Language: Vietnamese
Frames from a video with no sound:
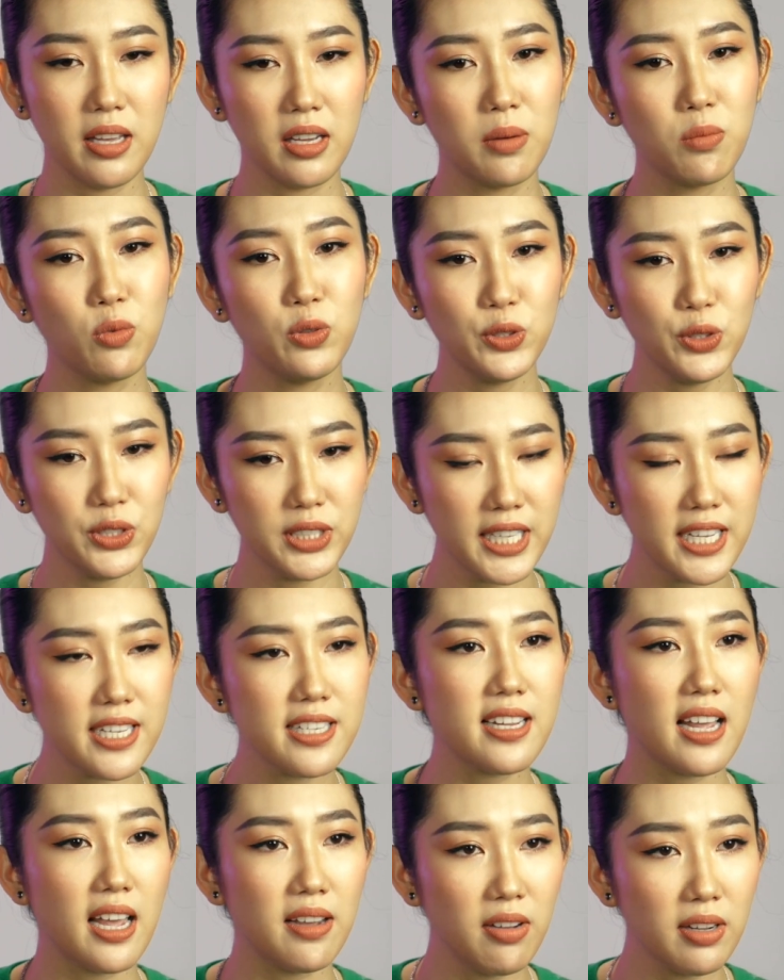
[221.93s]
gì ngân muốn chia
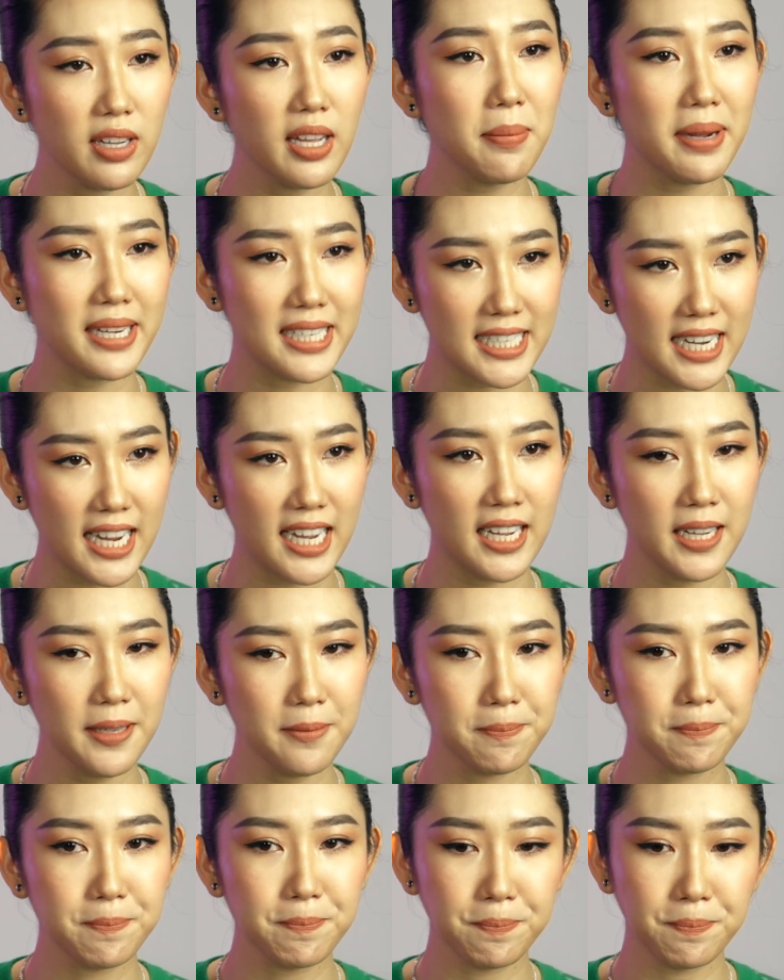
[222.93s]
sẻ với các bạn trẻ
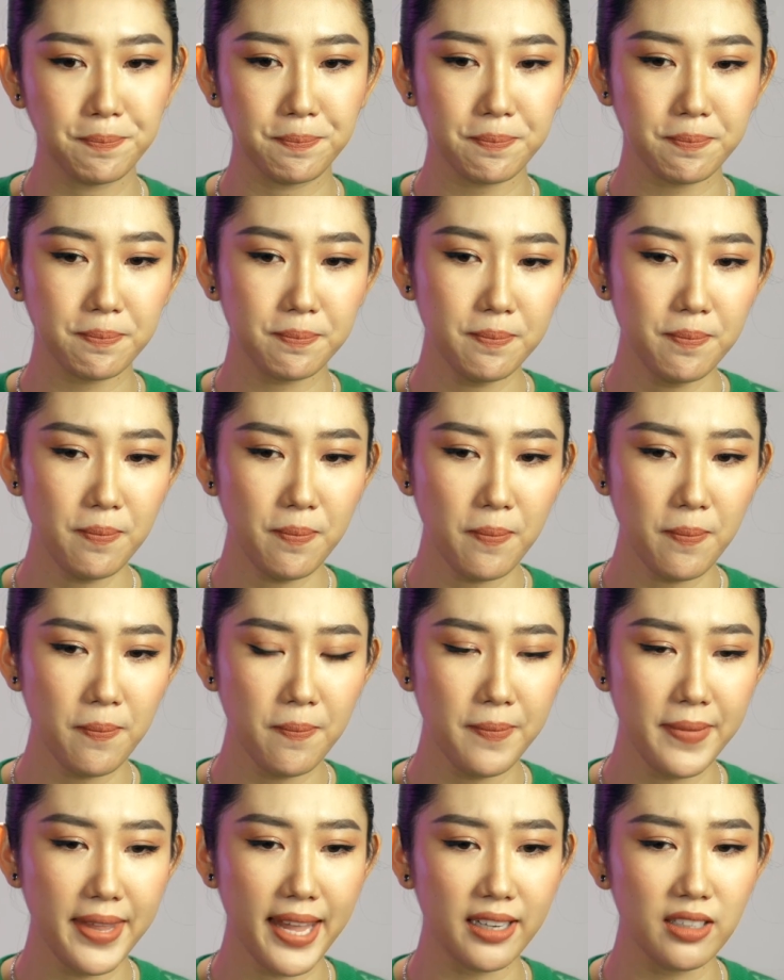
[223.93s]

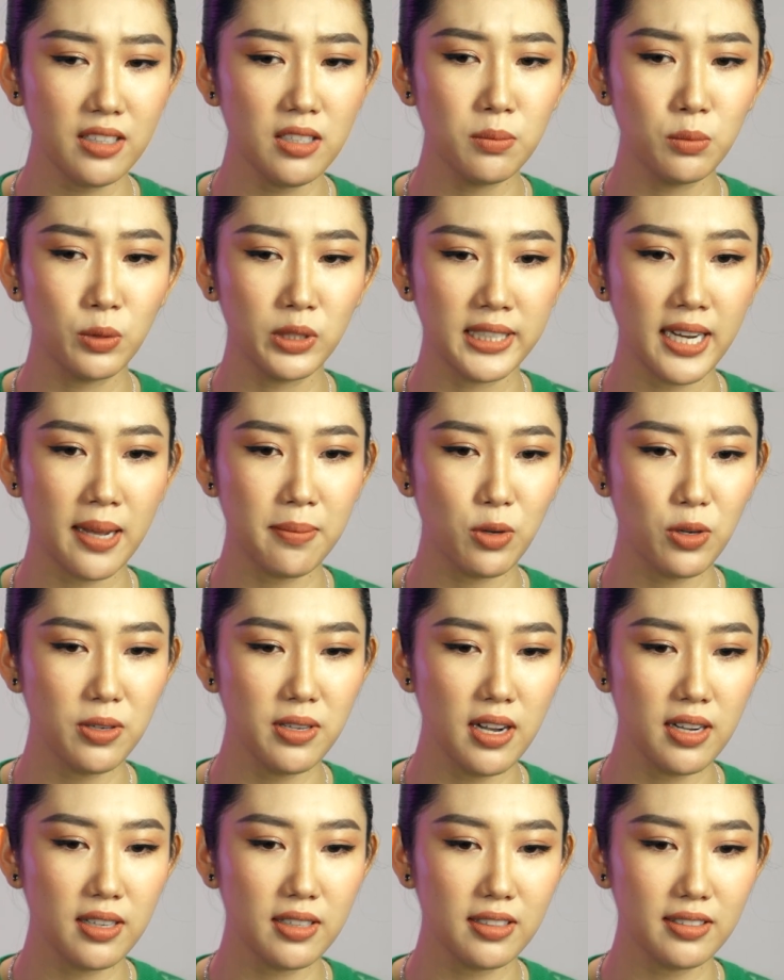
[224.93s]
chặng đường 10 năm của
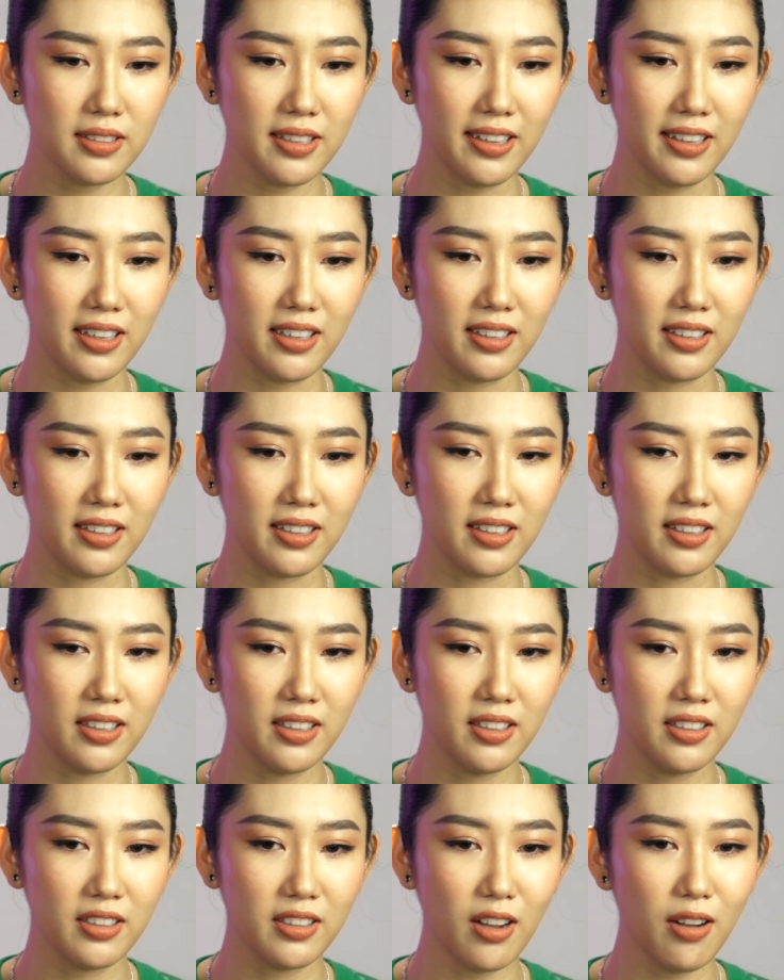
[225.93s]
ngân ấy, thì
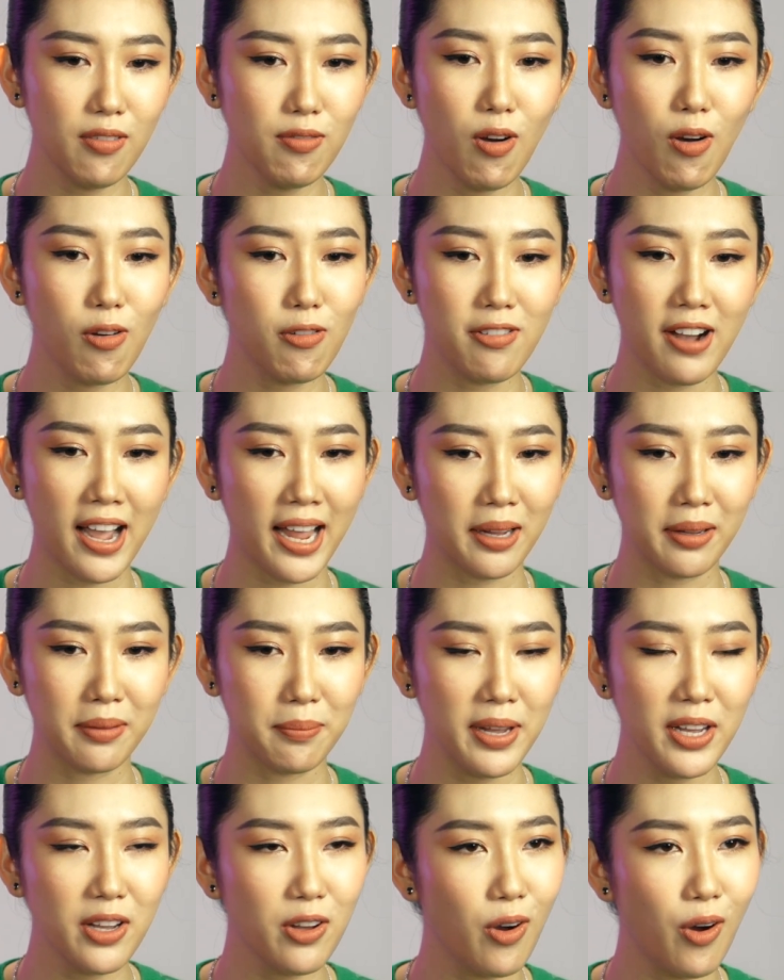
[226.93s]
có vô
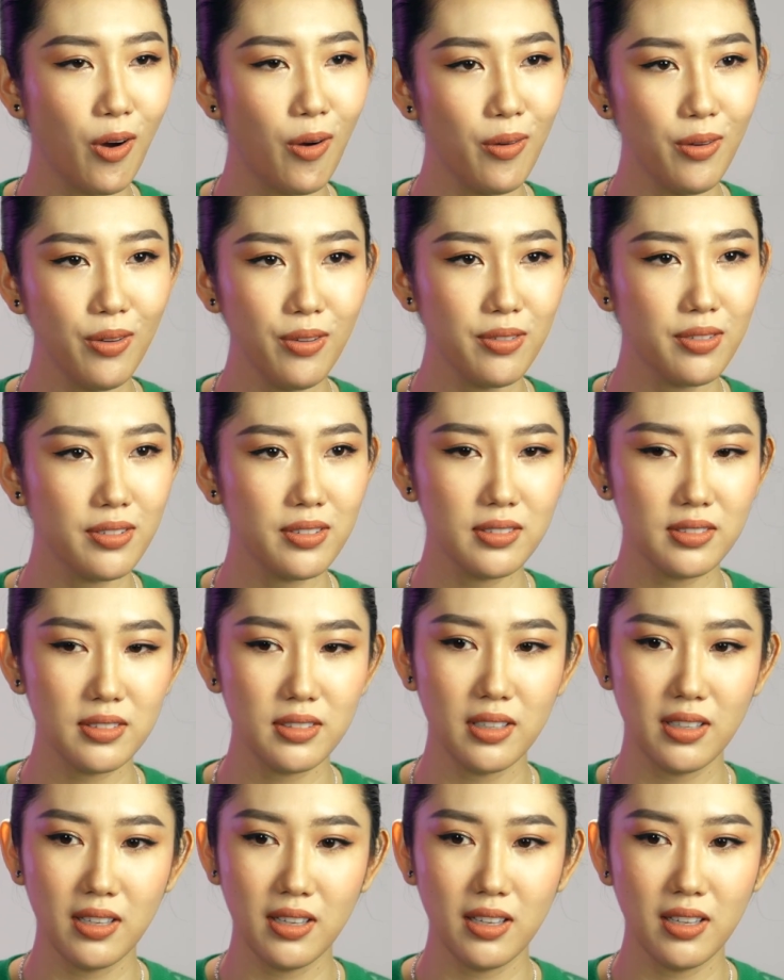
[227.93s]
vàng biến cố
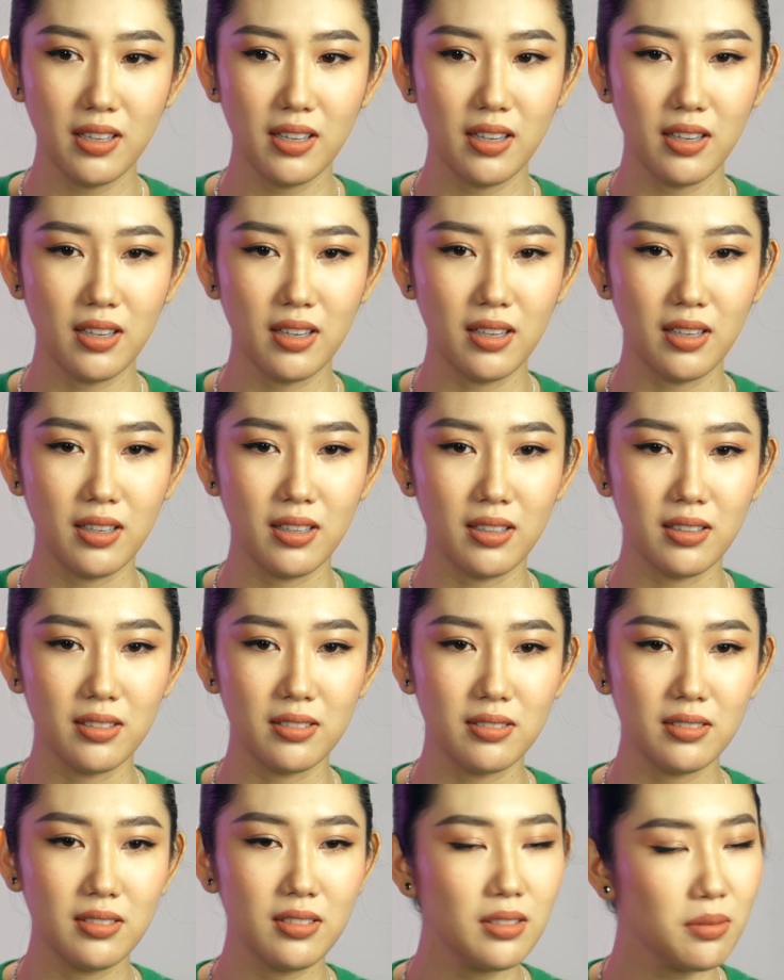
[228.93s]
à,
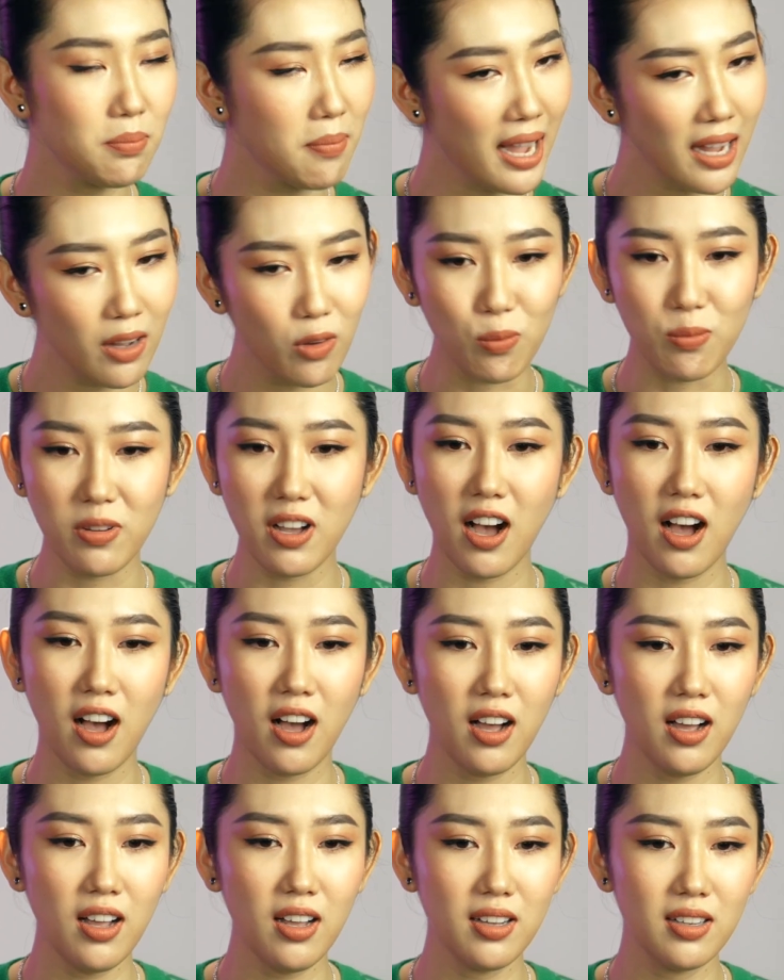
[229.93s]
nước mắt cũng
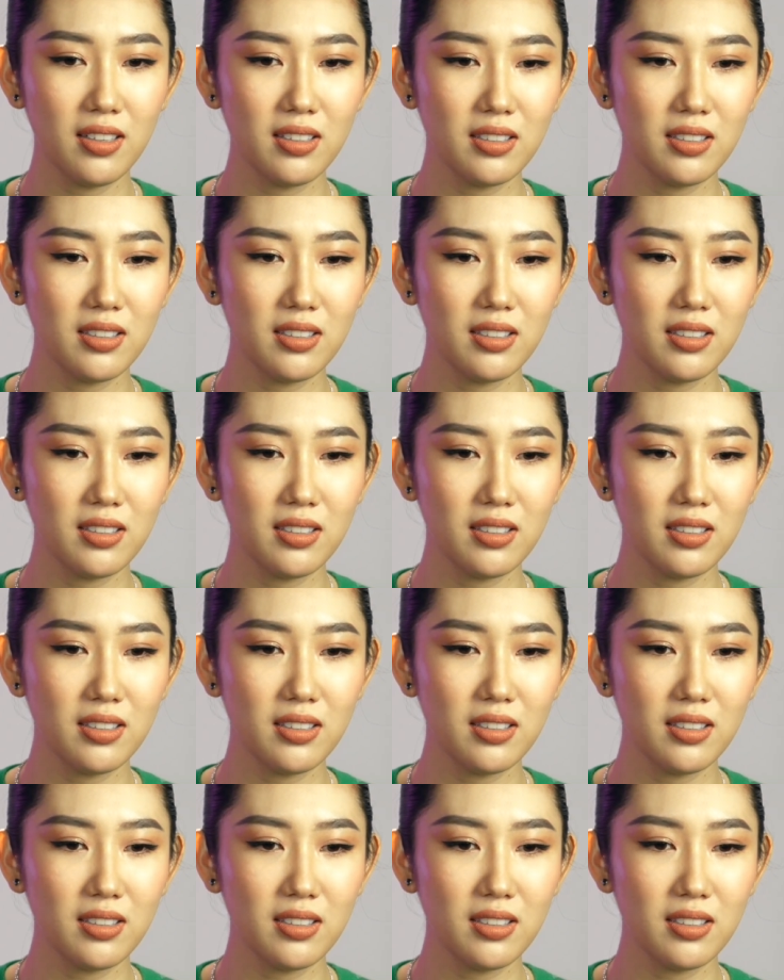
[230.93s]
có